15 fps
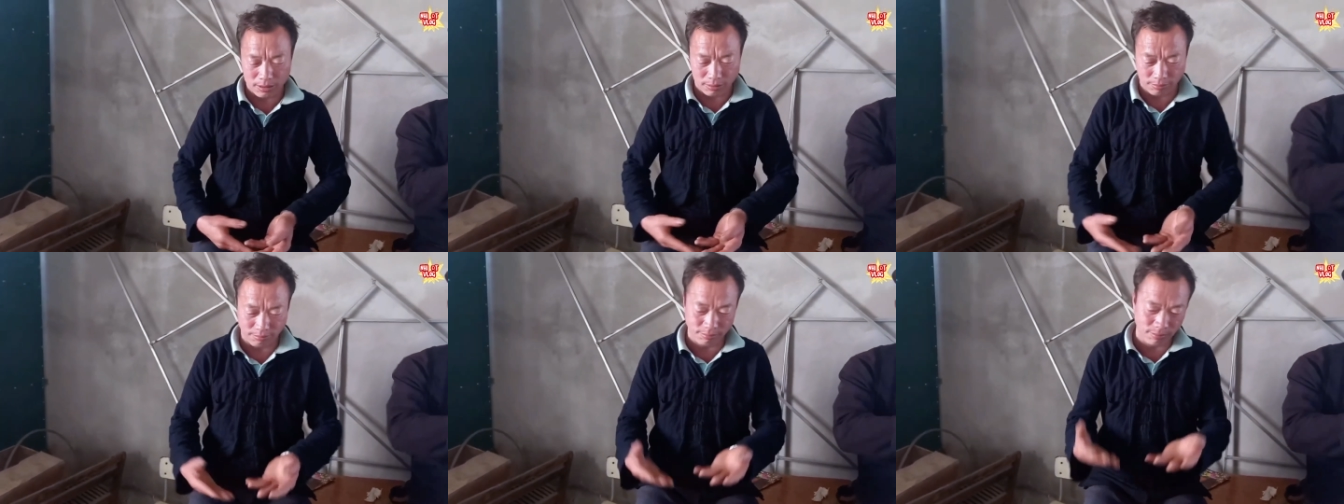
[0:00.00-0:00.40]

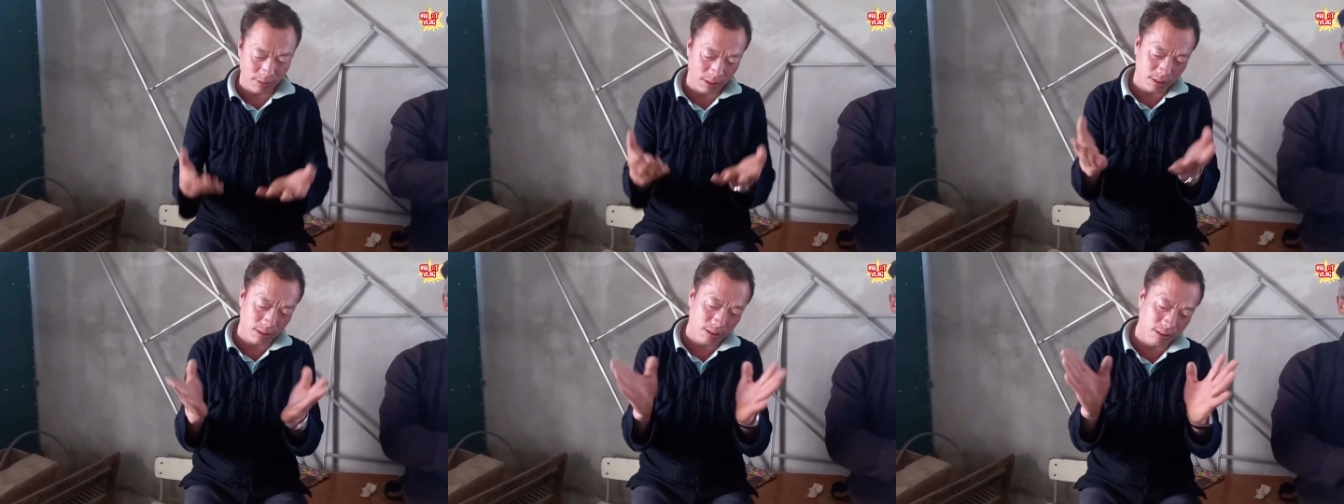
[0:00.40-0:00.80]
thì trước
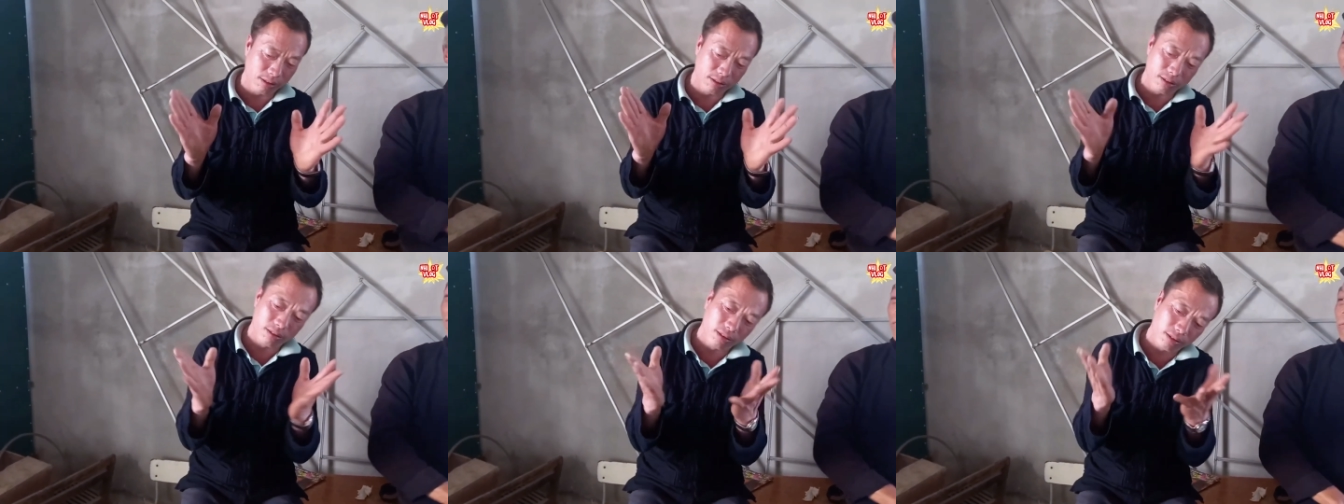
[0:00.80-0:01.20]
đây
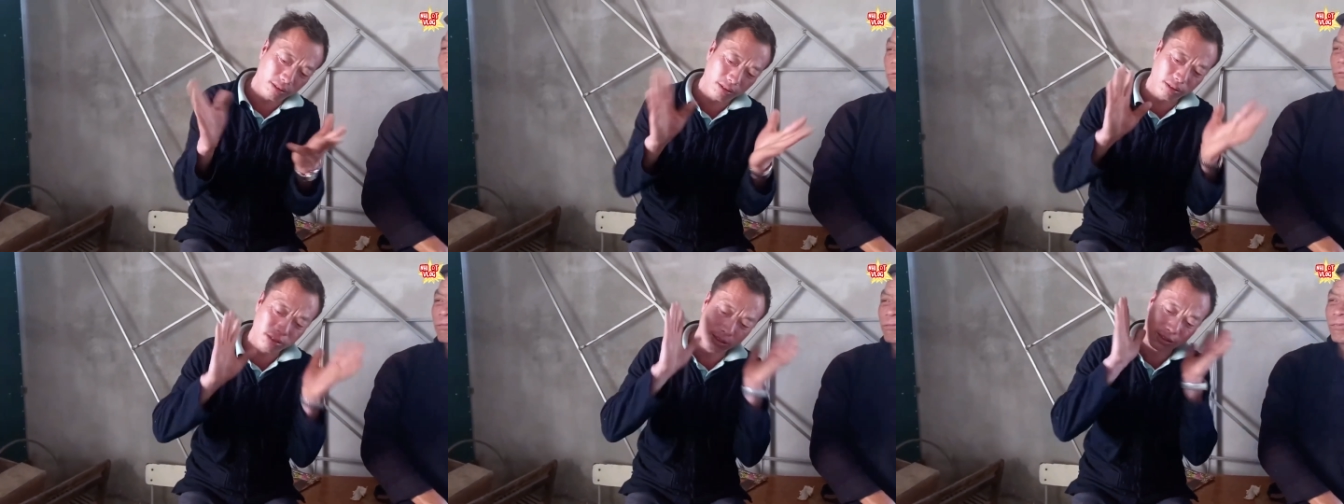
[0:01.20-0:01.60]

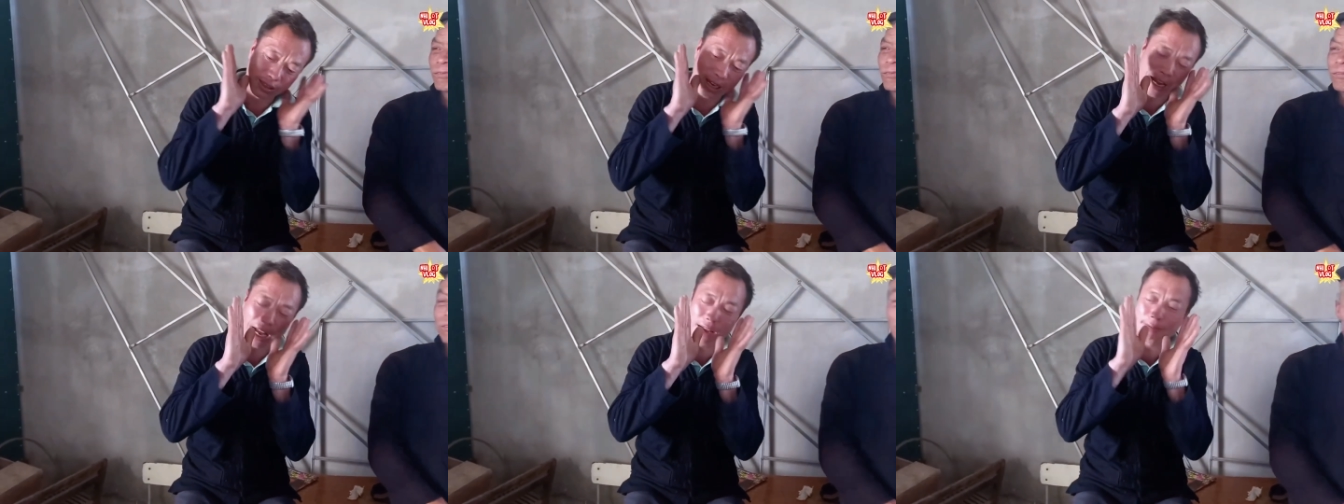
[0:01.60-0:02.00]
cái kênh
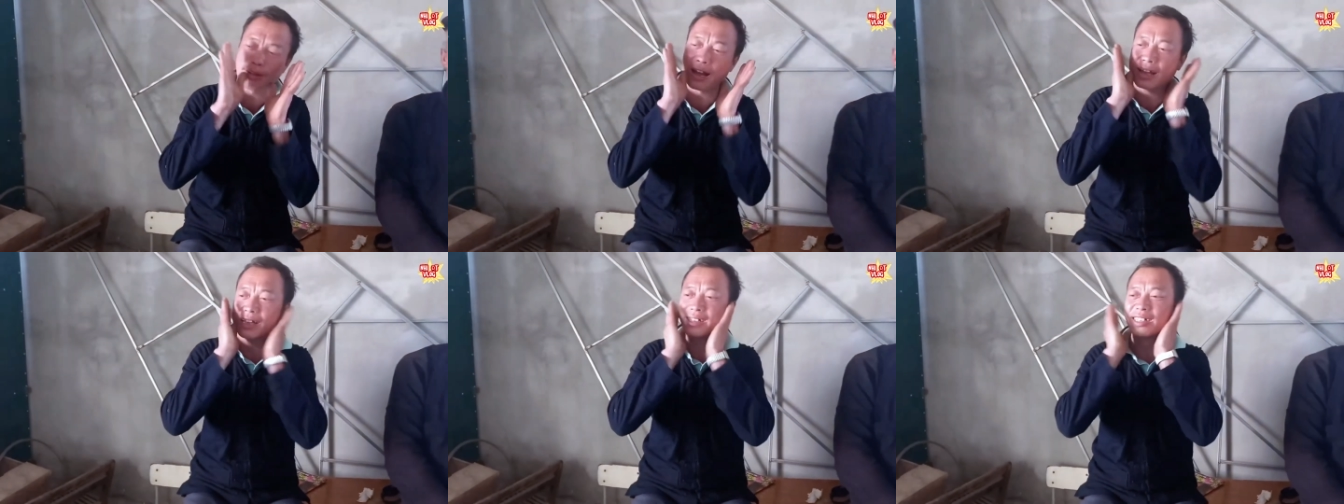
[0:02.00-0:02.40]
Tiệp
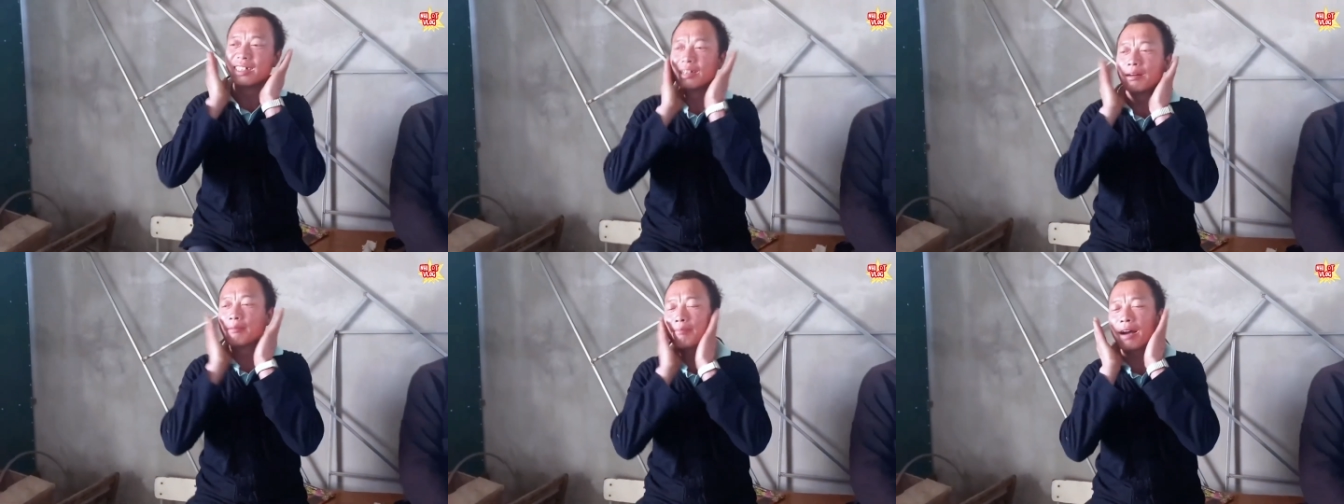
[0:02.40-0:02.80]
Ca này
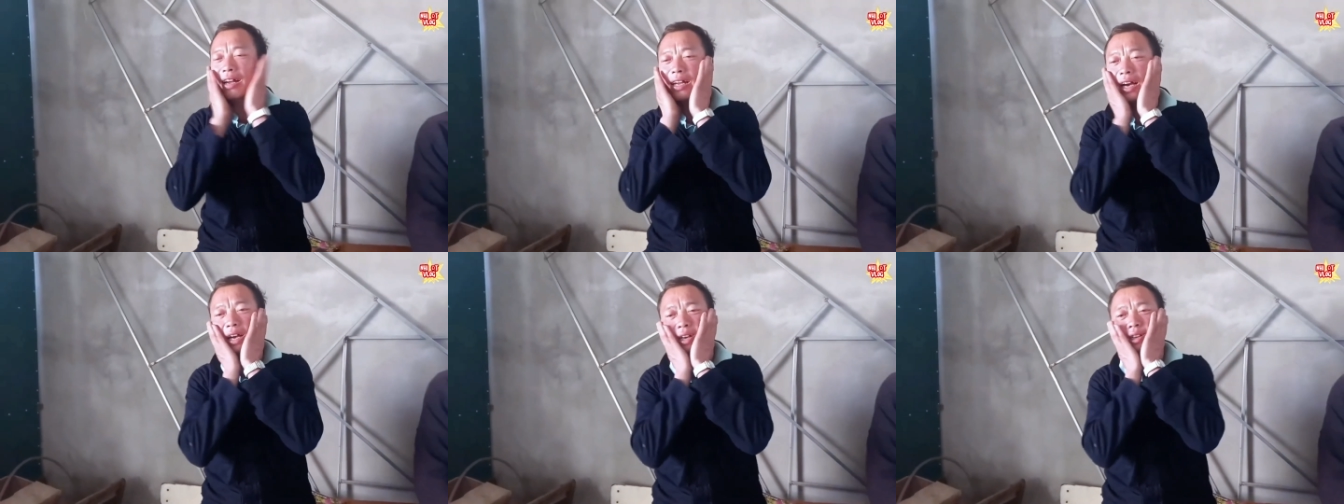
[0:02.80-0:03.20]

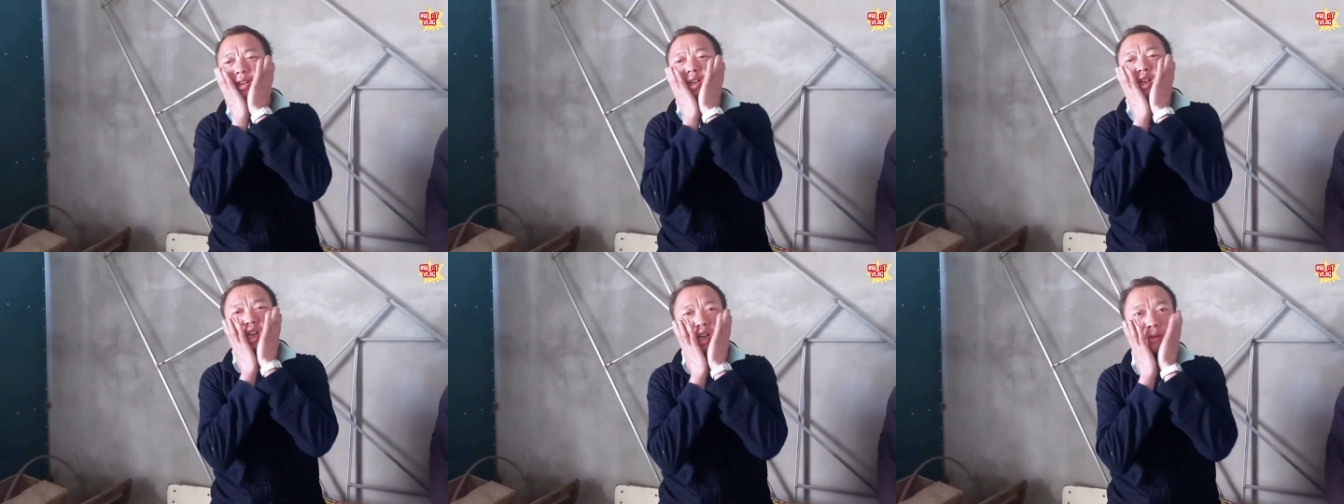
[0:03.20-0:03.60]
đã nói
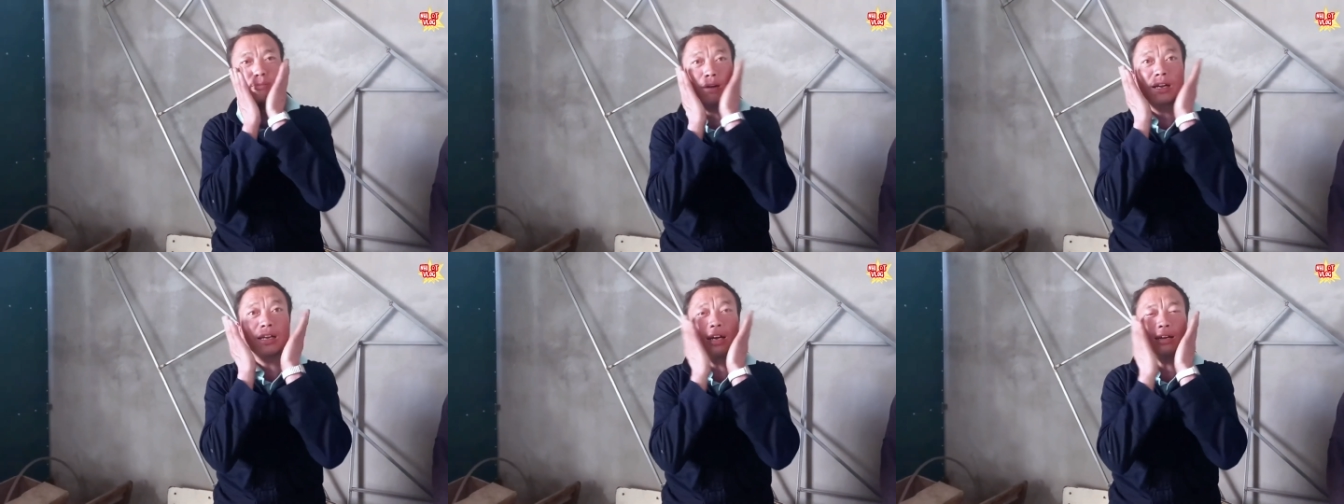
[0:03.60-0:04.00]
xấu rất
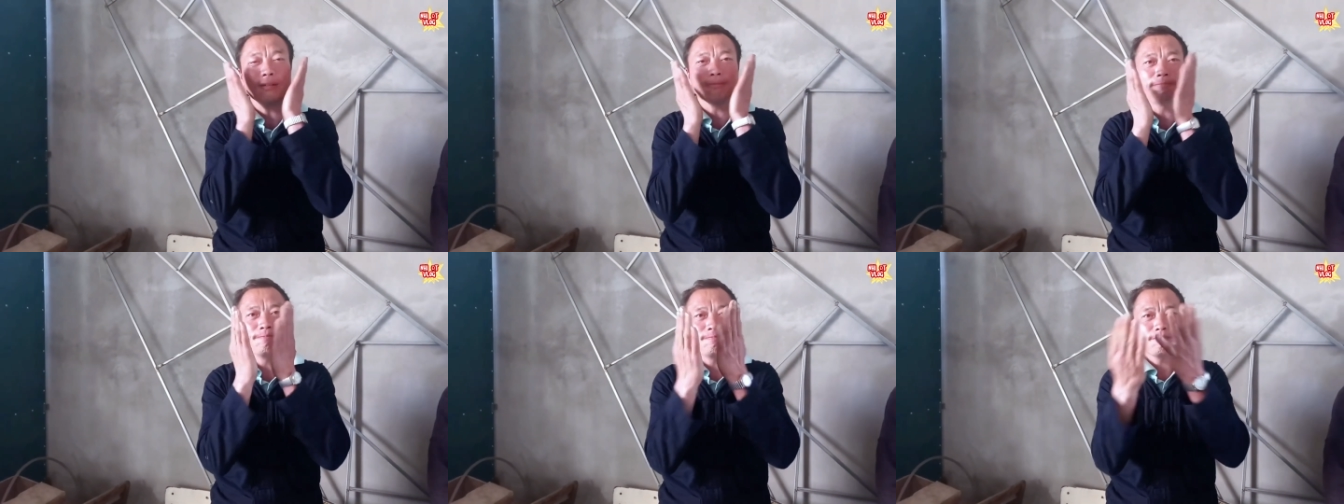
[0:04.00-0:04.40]
chi là
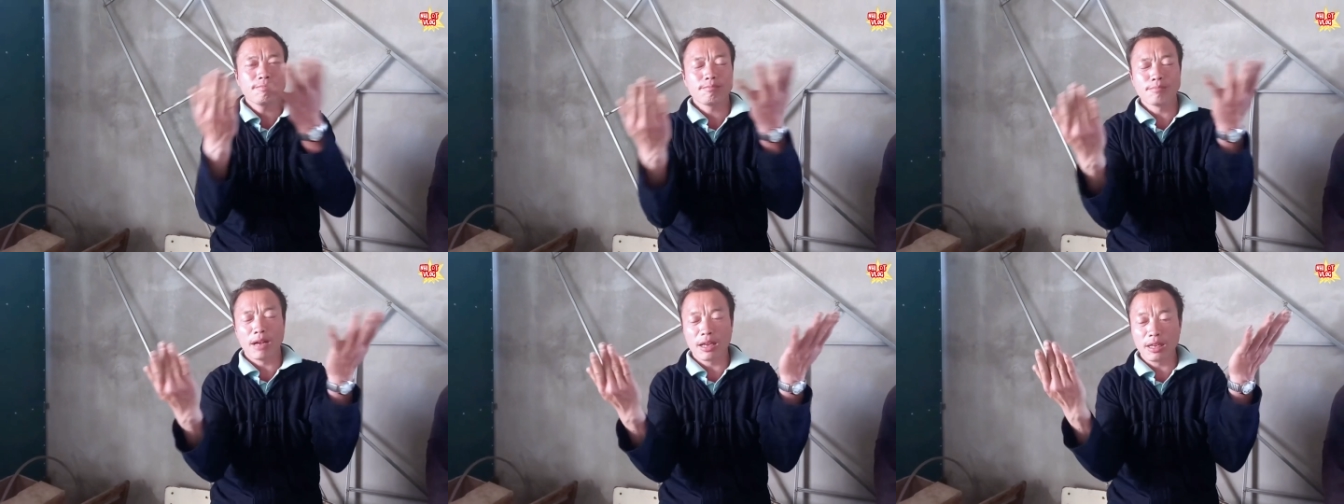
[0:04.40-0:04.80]
nhiều người